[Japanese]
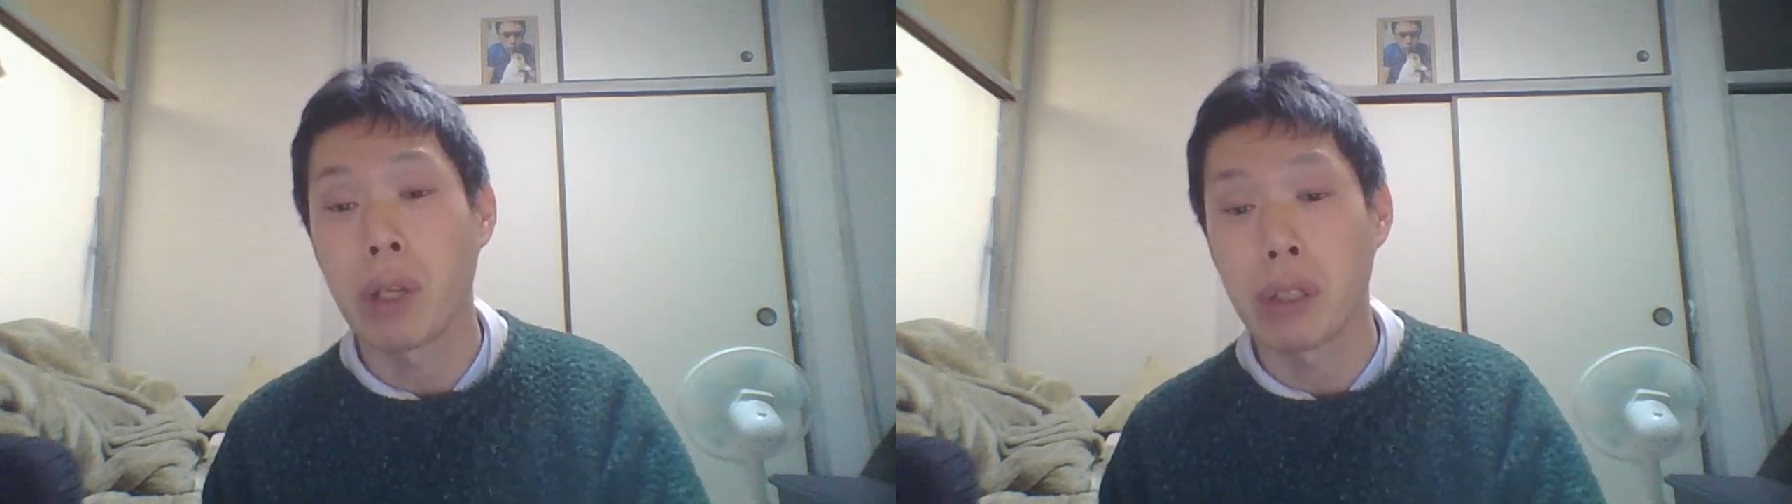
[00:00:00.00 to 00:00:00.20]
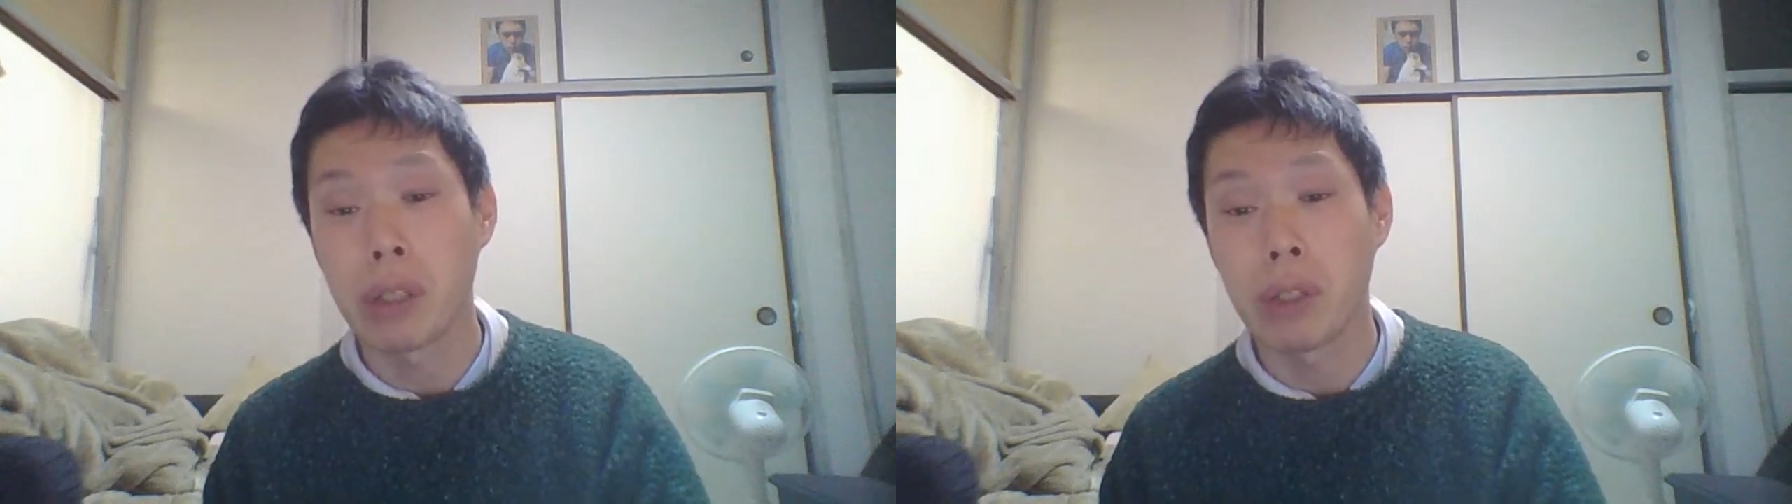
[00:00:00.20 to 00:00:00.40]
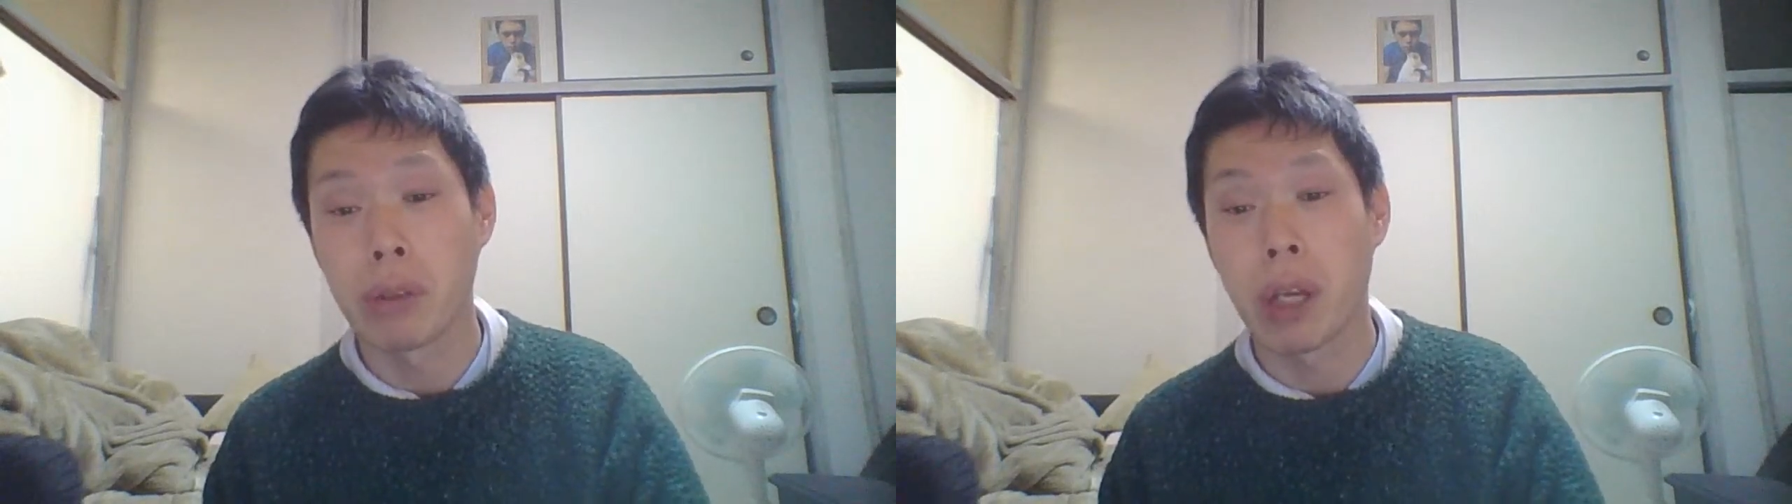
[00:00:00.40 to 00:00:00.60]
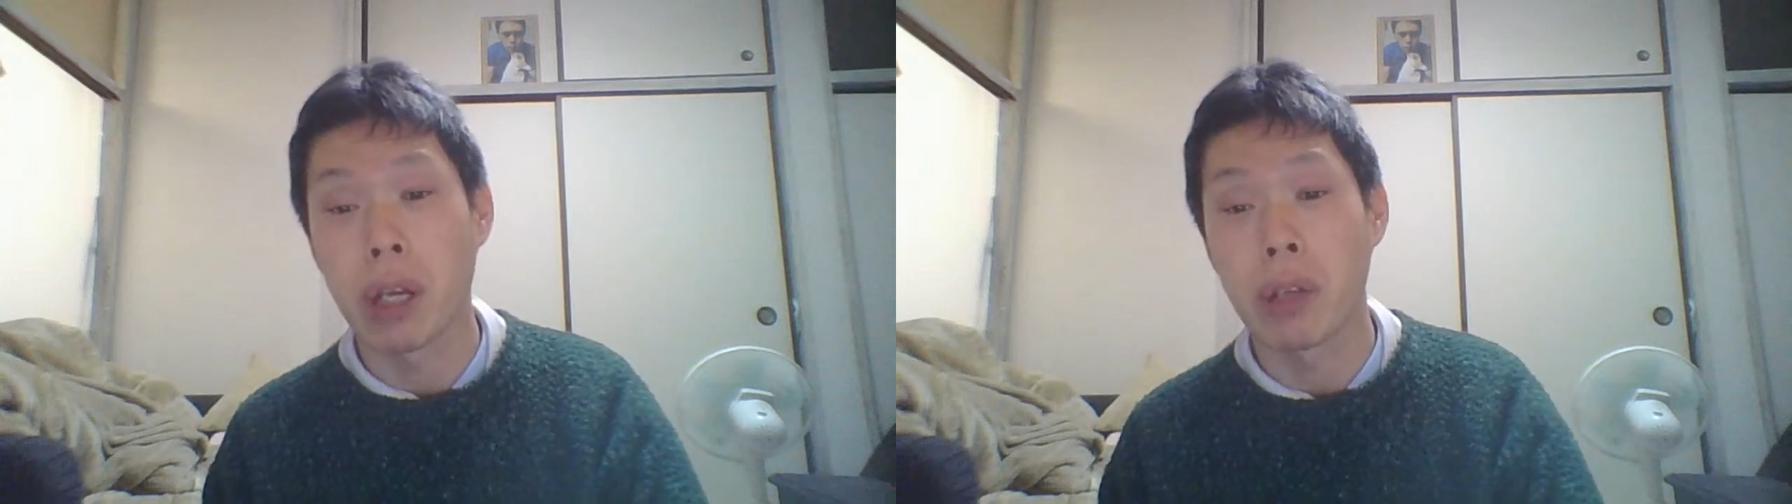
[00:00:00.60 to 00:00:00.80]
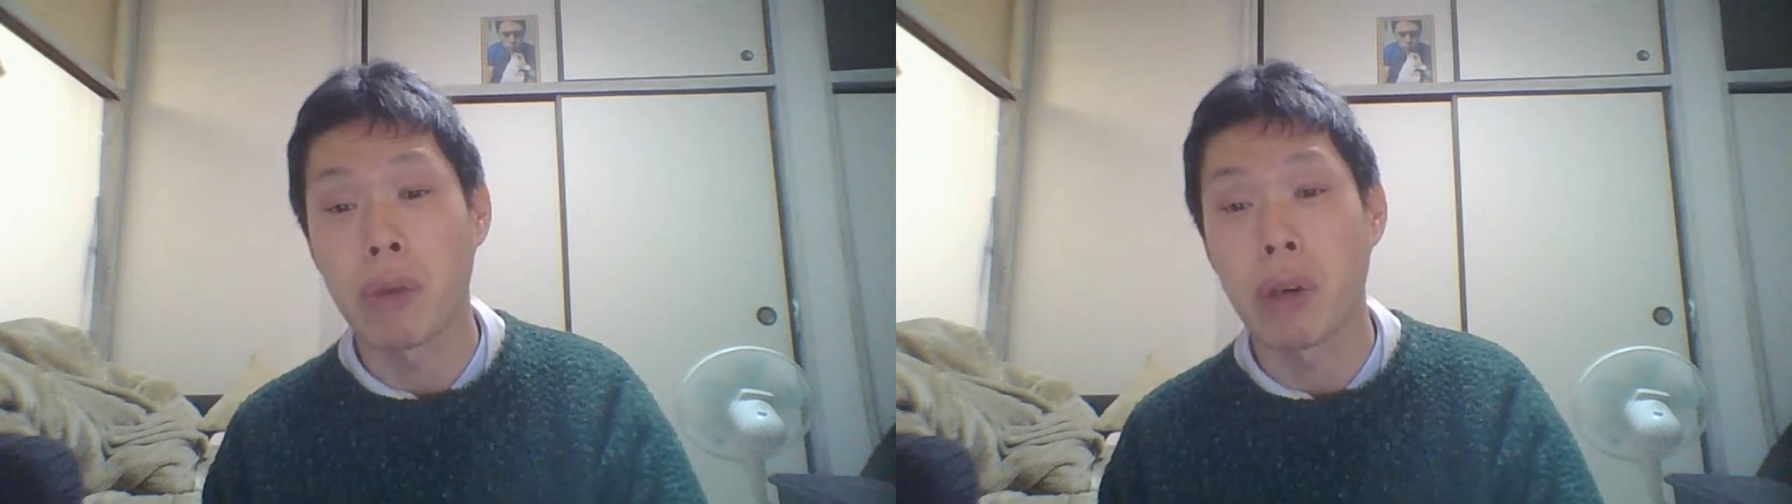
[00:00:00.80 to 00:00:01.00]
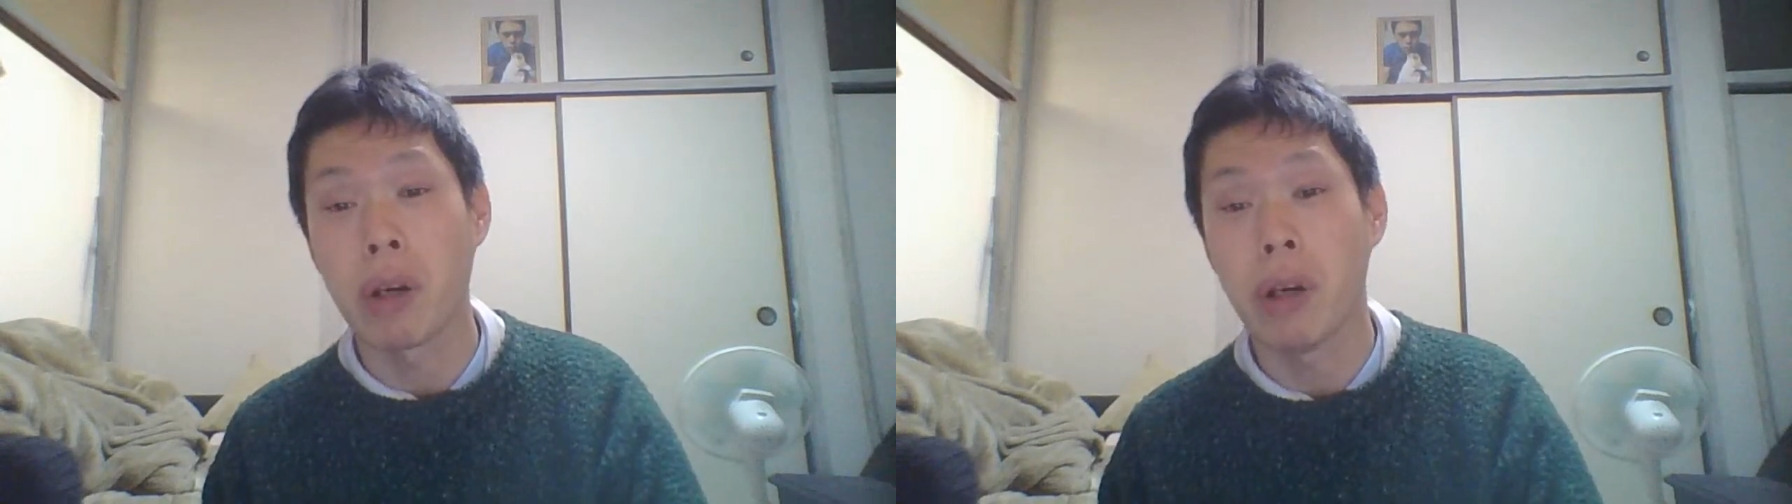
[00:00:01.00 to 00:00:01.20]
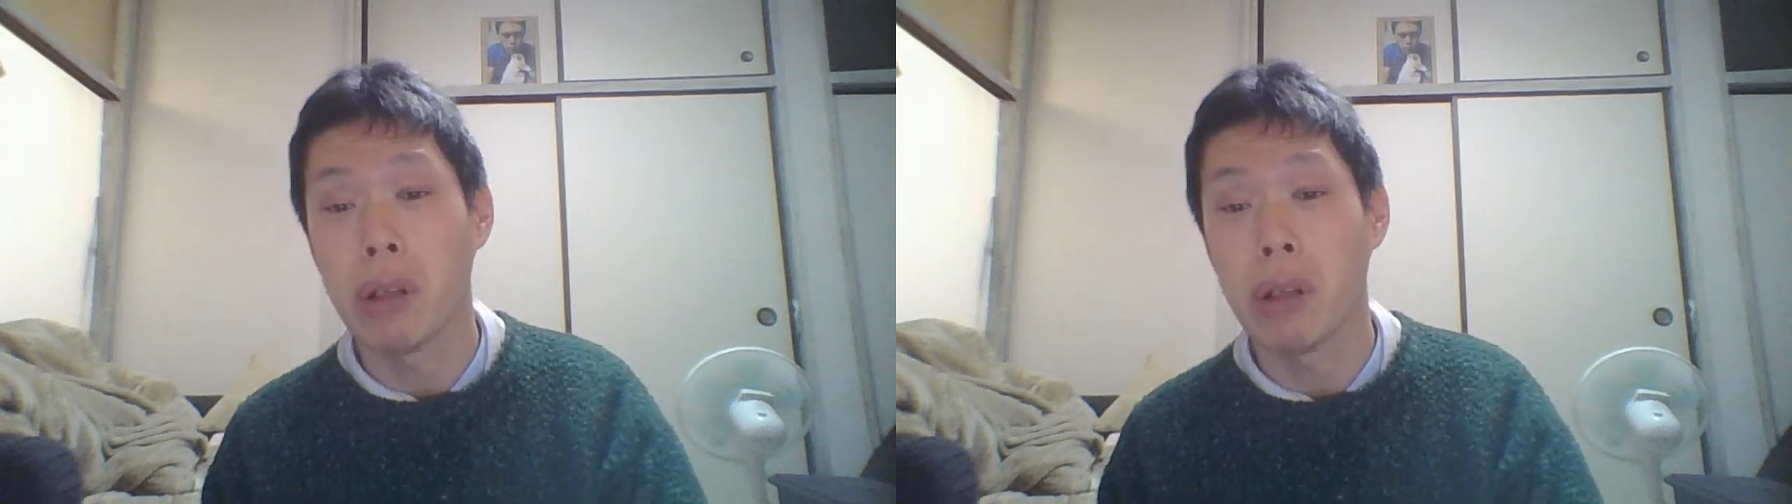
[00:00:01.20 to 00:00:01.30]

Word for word: 松井市長は何を考